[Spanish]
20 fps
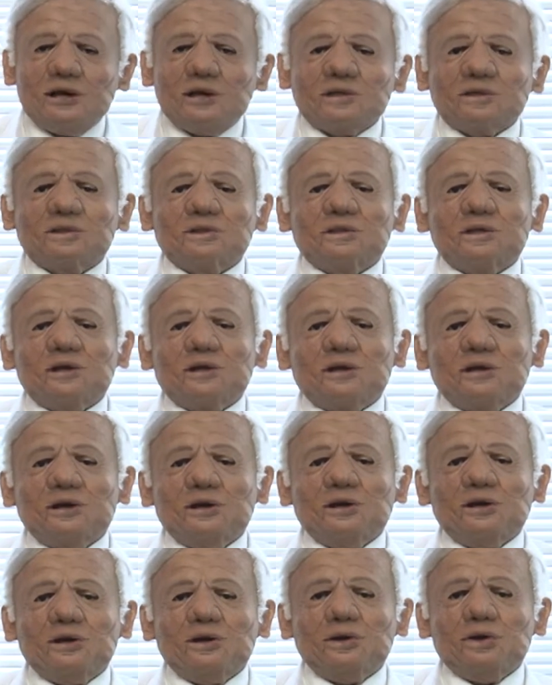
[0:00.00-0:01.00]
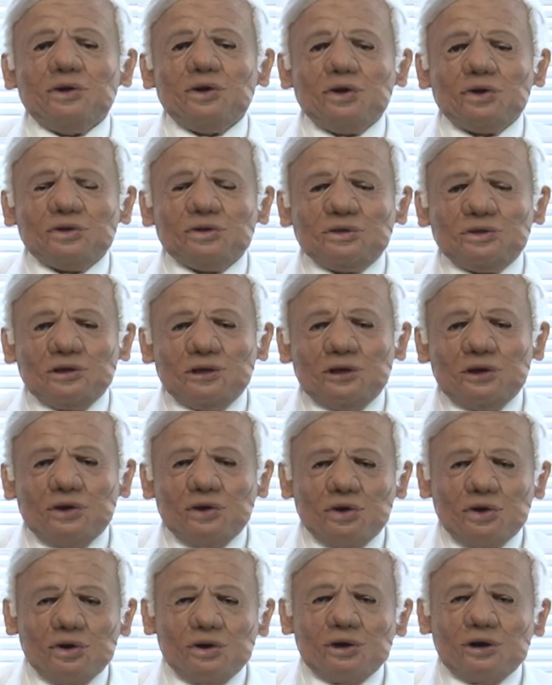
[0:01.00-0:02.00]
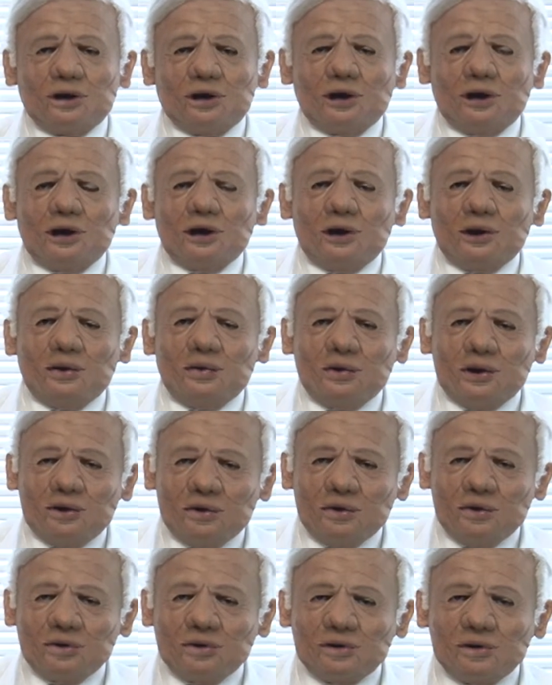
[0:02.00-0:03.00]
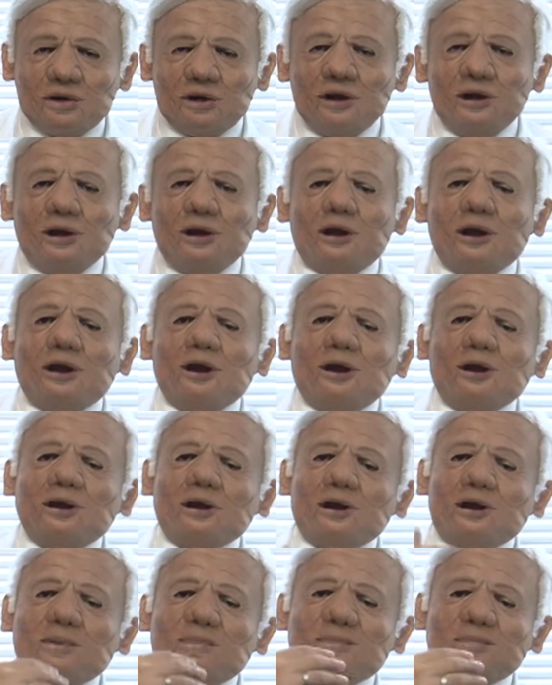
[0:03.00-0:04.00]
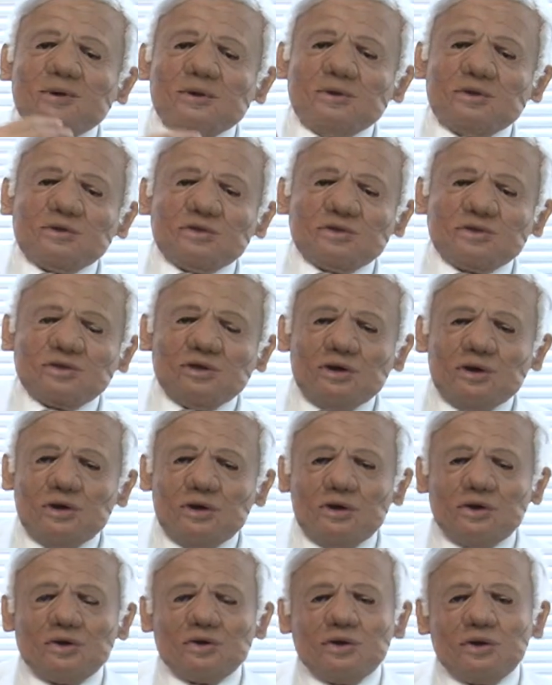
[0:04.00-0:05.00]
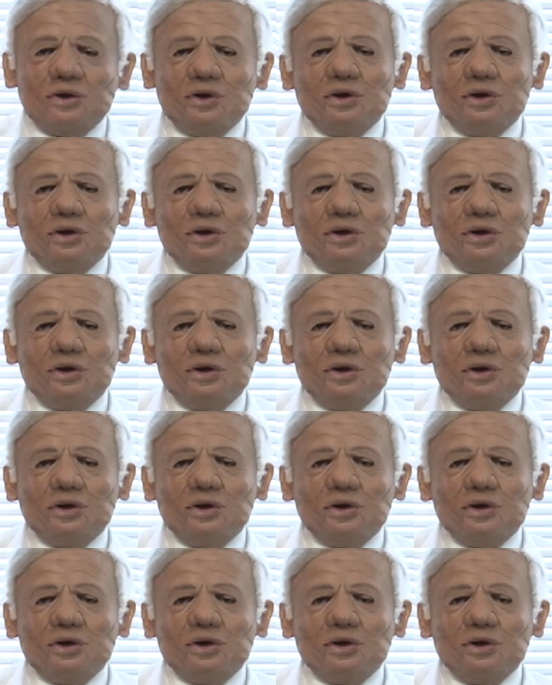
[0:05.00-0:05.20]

hasta aquí Noti Jorge Varón. En la producción,